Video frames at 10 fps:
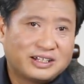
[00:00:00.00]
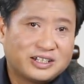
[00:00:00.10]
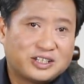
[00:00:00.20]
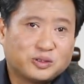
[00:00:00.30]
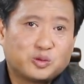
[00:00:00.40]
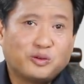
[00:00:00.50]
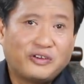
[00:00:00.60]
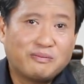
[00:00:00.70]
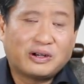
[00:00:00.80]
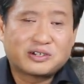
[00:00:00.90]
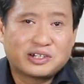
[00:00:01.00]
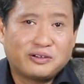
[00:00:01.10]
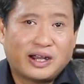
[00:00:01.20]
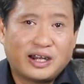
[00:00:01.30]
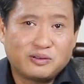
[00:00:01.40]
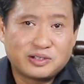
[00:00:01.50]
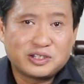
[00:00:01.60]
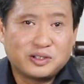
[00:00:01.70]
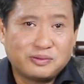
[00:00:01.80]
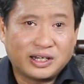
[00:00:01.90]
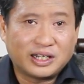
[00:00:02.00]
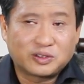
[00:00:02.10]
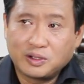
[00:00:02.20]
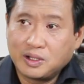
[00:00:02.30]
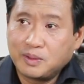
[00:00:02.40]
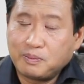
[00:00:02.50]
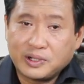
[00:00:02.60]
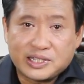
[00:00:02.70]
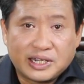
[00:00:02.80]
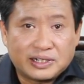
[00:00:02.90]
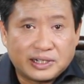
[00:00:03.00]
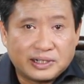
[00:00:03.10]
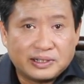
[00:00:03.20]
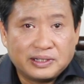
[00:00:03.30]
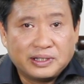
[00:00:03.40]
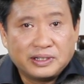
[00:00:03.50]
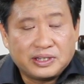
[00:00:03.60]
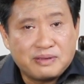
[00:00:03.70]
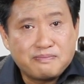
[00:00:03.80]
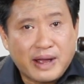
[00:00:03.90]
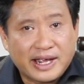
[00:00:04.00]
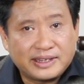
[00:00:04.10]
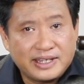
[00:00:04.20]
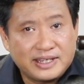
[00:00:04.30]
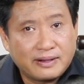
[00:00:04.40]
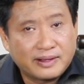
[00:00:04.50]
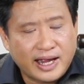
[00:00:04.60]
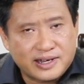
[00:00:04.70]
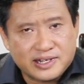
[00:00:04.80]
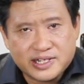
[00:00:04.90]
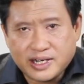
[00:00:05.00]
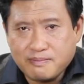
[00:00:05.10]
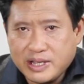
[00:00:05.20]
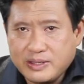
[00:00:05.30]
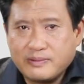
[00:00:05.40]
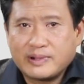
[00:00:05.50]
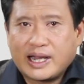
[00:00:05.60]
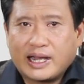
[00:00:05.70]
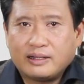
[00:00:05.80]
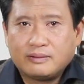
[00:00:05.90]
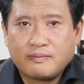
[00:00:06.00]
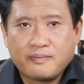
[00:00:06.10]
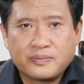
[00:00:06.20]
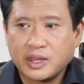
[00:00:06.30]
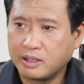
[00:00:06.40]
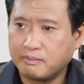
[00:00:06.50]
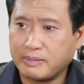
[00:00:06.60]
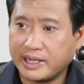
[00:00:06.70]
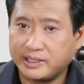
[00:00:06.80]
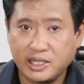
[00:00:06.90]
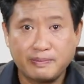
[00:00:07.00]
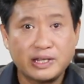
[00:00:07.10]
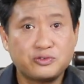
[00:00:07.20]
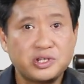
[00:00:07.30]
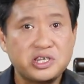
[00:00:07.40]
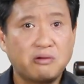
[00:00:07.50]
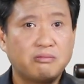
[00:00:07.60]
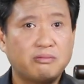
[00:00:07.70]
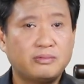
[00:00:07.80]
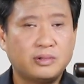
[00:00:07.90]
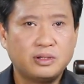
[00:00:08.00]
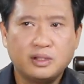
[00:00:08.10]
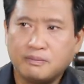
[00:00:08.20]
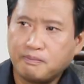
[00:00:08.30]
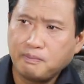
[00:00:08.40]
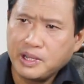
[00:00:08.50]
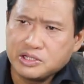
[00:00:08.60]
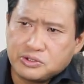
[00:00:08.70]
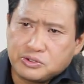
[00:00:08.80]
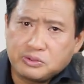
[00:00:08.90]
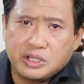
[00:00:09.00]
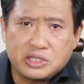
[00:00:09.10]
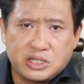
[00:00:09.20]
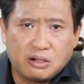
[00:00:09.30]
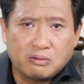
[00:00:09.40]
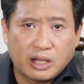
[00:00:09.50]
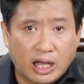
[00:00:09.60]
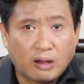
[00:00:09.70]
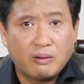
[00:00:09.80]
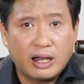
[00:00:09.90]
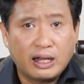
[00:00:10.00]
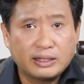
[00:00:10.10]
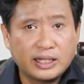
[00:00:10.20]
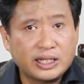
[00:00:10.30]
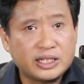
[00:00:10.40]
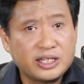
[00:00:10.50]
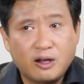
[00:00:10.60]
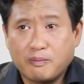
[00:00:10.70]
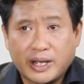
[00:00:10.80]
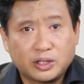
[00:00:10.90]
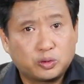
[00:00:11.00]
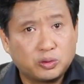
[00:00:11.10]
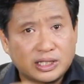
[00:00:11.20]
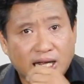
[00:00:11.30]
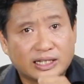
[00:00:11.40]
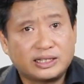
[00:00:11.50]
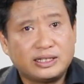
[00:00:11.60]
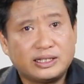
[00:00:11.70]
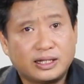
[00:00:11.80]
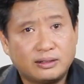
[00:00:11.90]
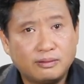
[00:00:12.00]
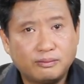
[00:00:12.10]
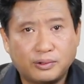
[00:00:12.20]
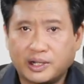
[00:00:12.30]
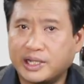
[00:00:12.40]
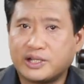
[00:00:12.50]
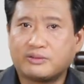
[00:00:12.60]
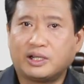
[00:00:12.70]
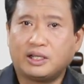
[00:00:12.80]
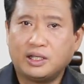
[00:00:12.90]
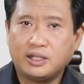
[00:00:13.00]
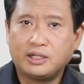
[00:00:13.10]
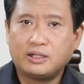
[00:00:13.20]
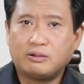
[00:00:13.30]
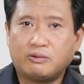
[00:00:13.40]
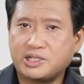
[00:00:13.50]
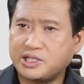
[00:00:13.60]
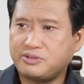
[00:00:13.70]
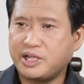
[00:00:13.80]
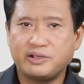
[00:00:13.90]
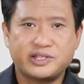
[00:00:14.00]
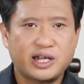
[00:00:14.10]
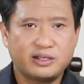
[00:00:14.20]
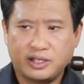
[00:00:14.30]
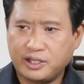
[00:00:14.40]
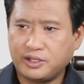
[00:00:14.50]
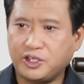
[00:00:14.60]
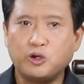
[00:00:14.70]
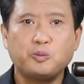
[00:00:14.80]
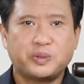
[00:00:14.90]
这酒足饭饱之后，安荣之就问了，说：“博先生，您买地要干什么用啊？买地办学校，办学校好啊。那你要买多大的地呢？”薄格里说了：“我只需要一张牛